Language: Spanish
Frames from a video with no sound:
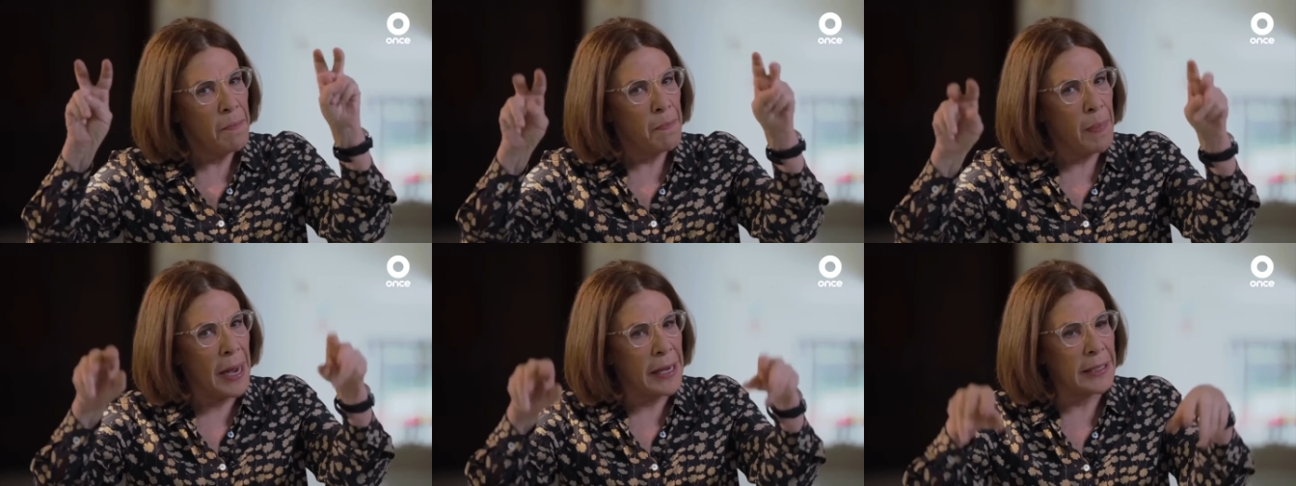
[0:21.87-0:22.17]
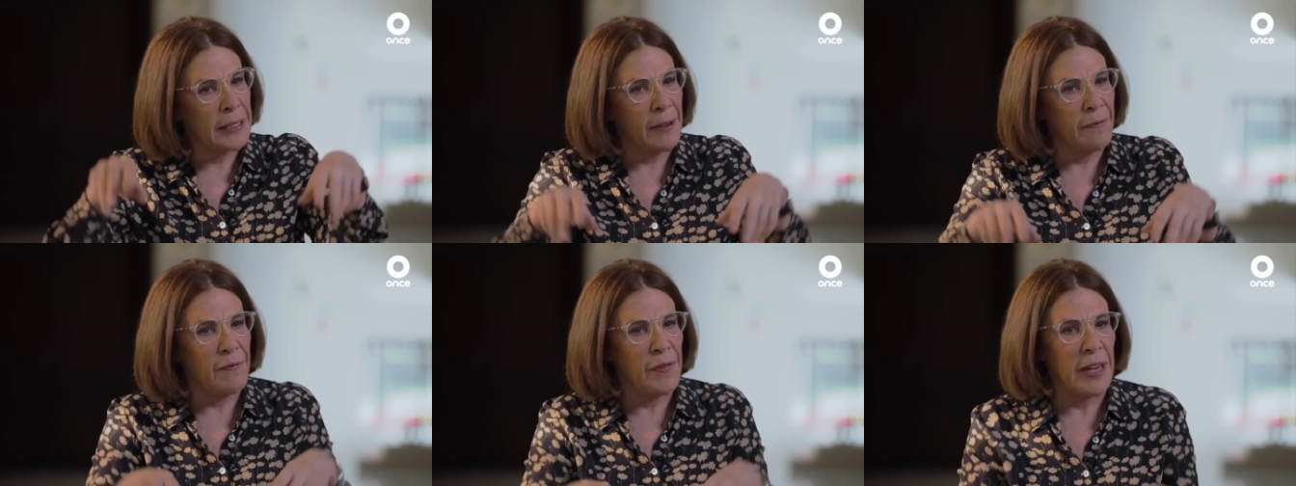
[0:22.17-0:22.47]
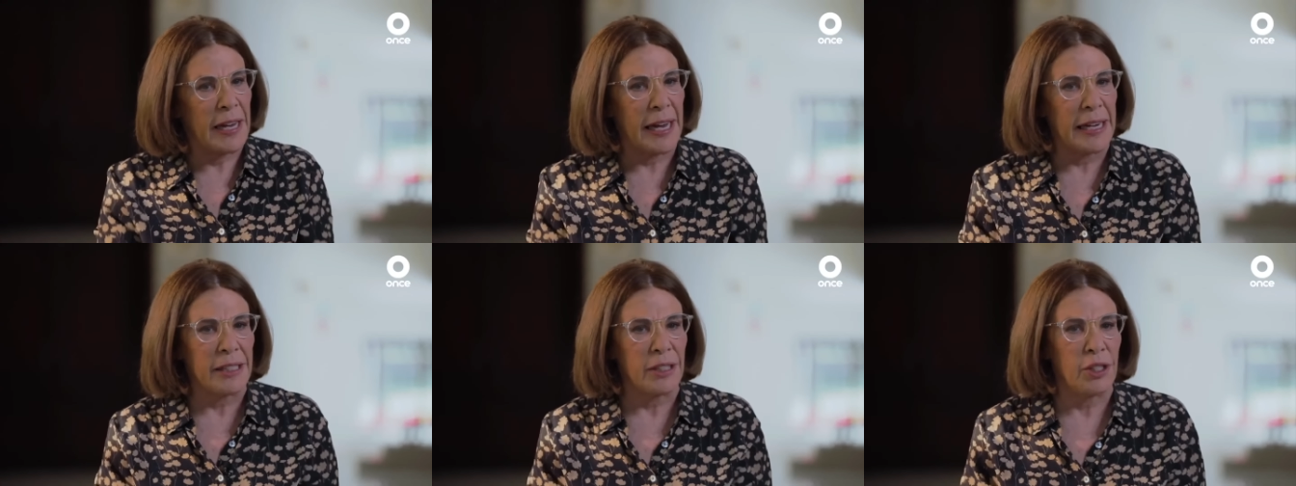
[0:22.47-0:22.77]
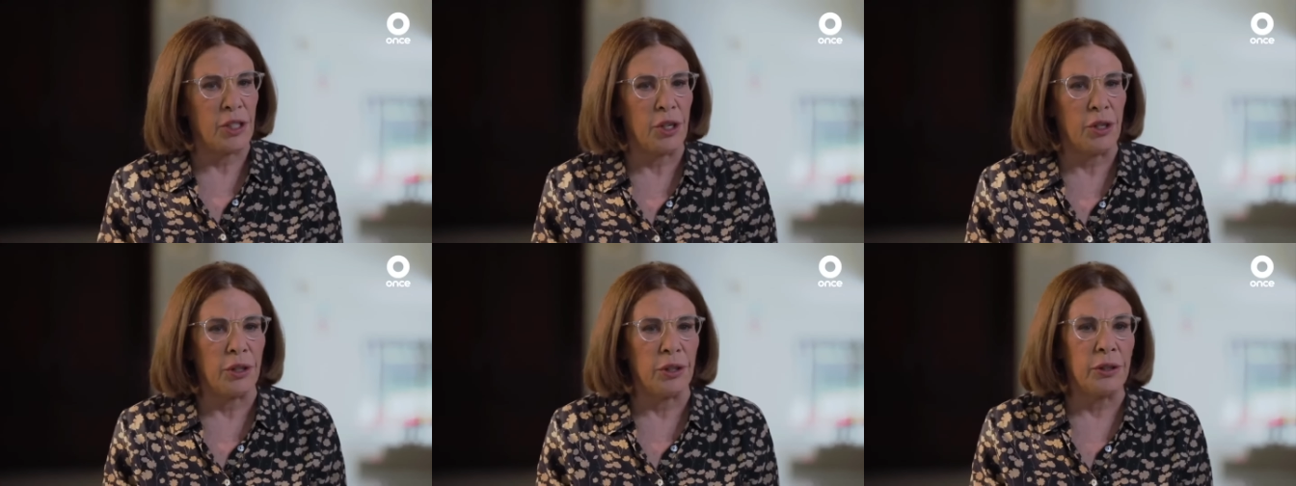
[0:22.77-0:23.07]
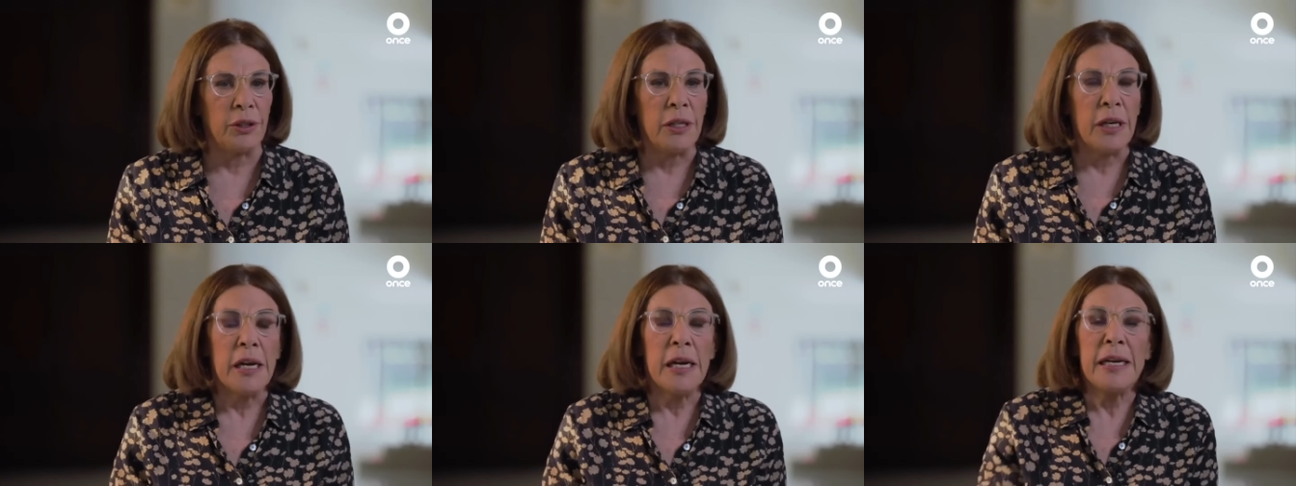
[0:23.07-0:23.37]

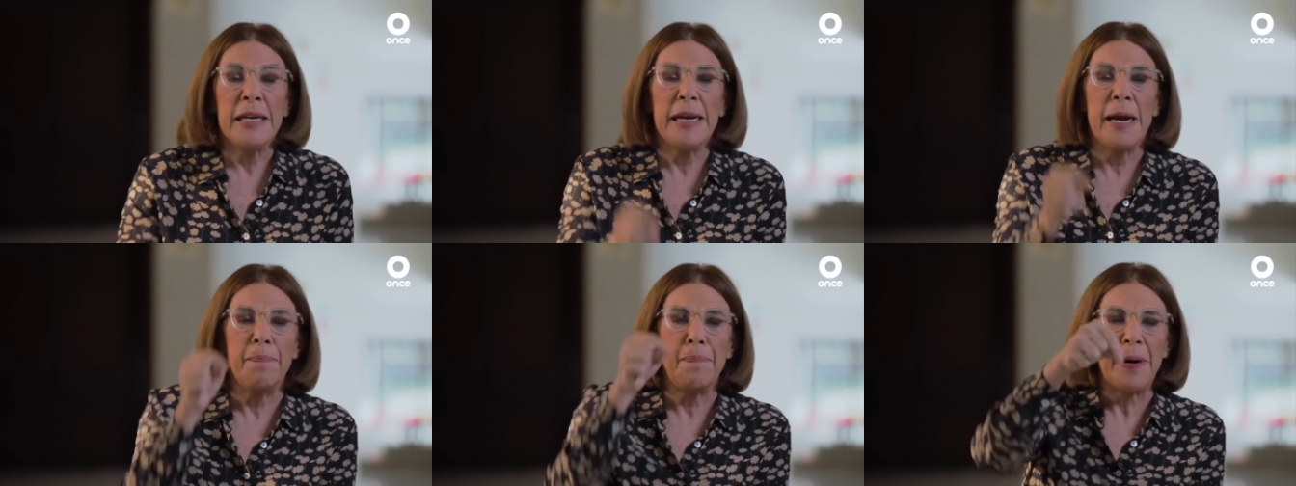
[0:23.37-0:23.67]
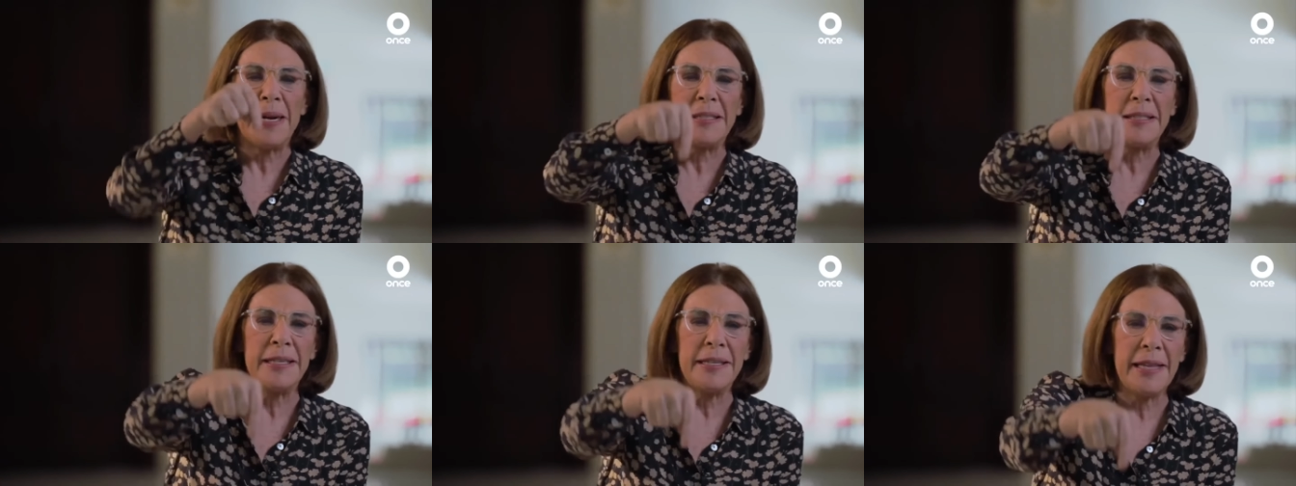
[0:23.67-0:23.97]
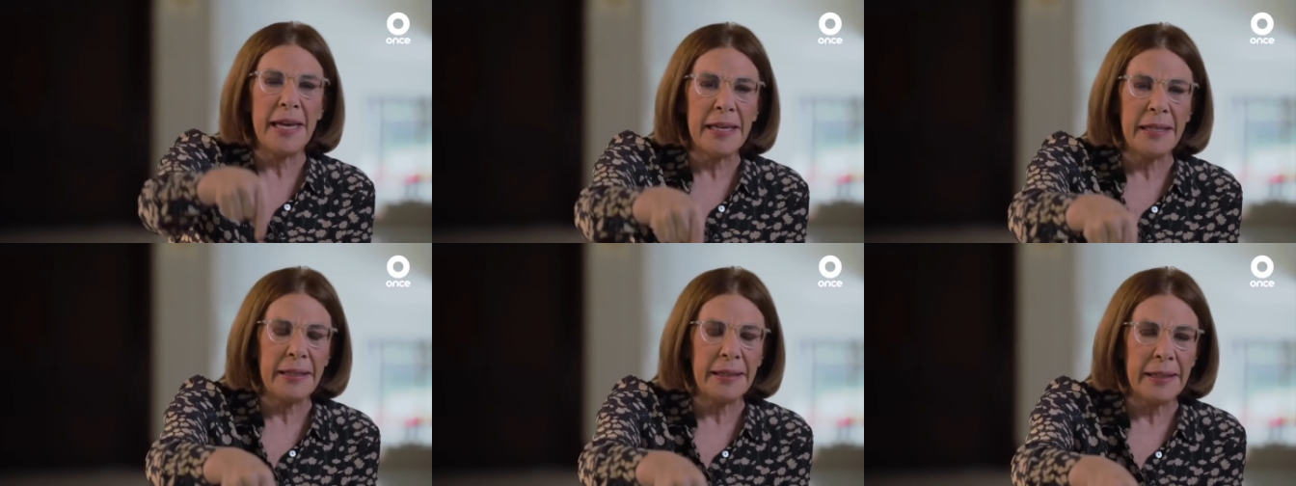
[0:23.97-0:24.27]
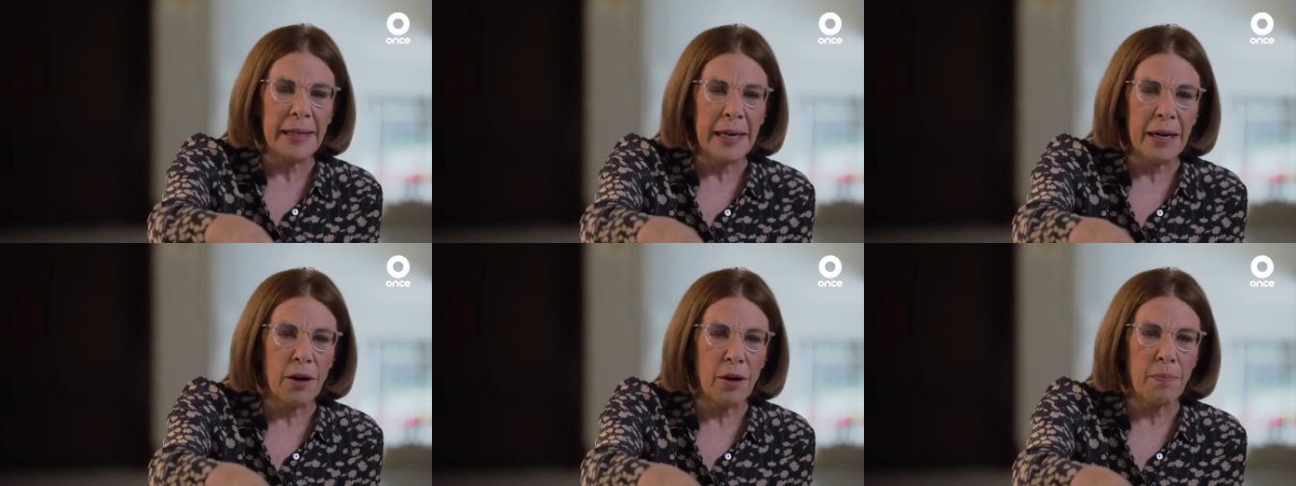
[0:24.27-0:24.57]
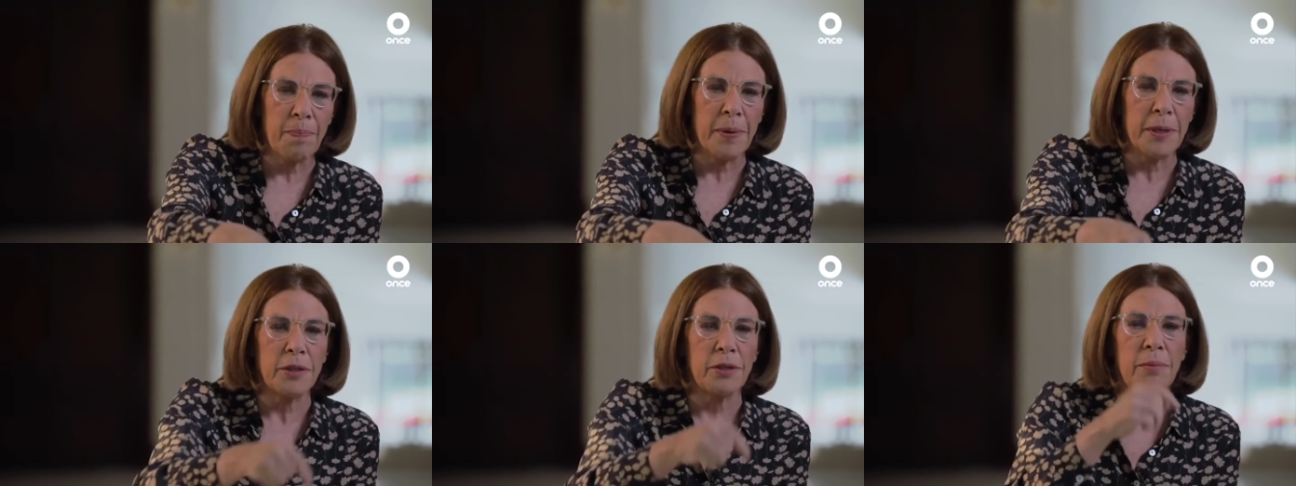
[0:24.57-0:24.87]
pacificación? ¿Y el presidente
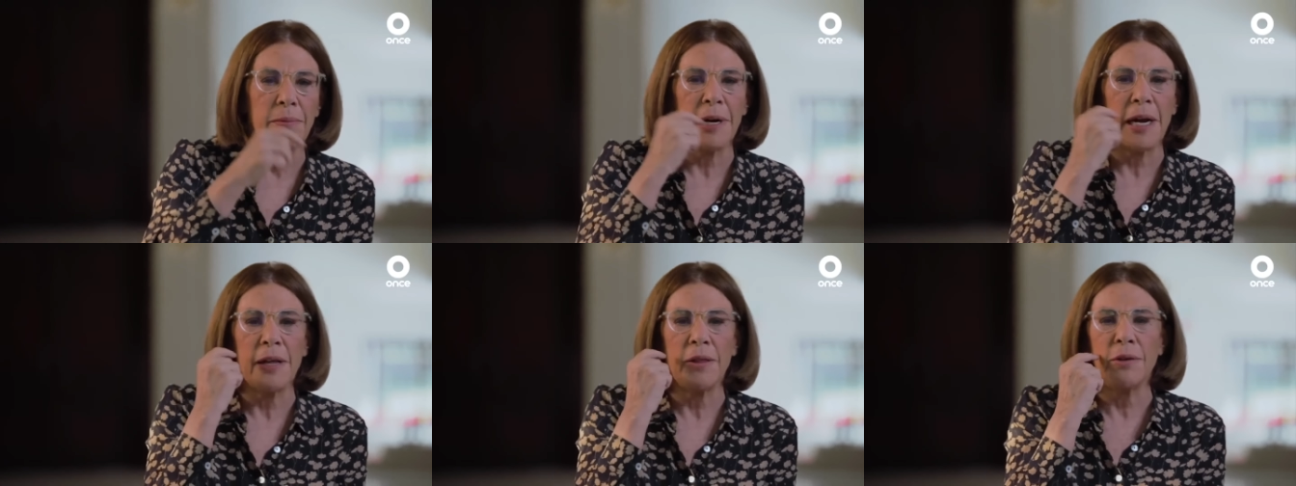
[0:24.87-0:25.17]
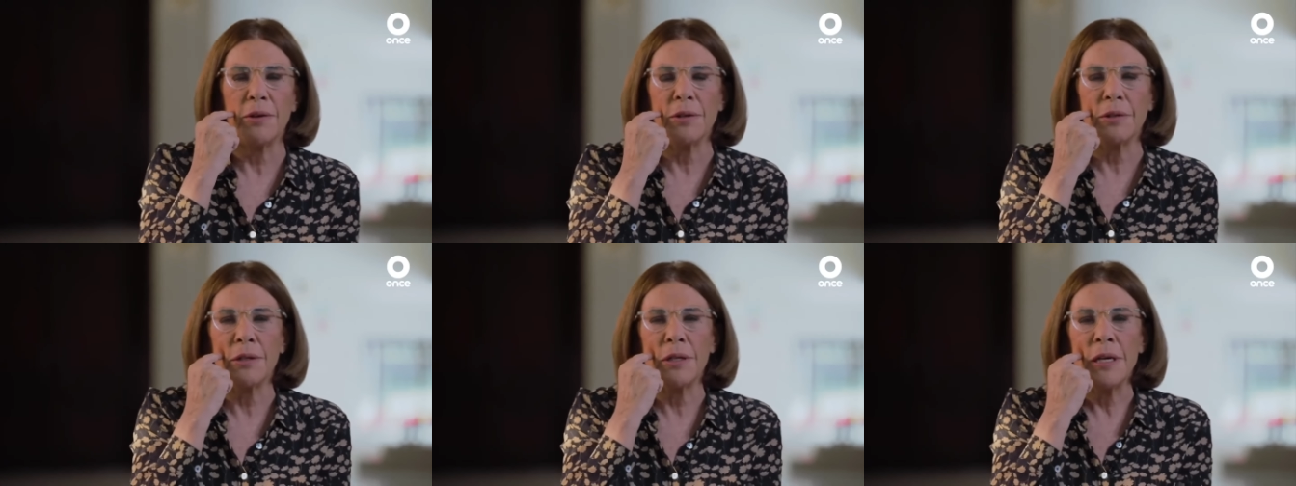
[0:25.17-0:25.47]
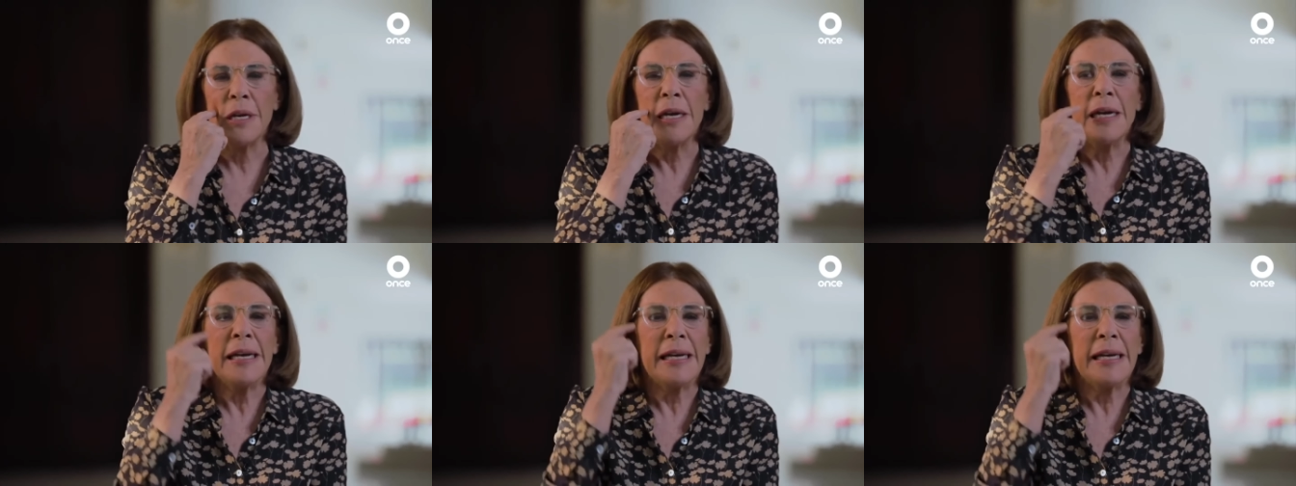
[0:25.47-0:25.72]
López Obrador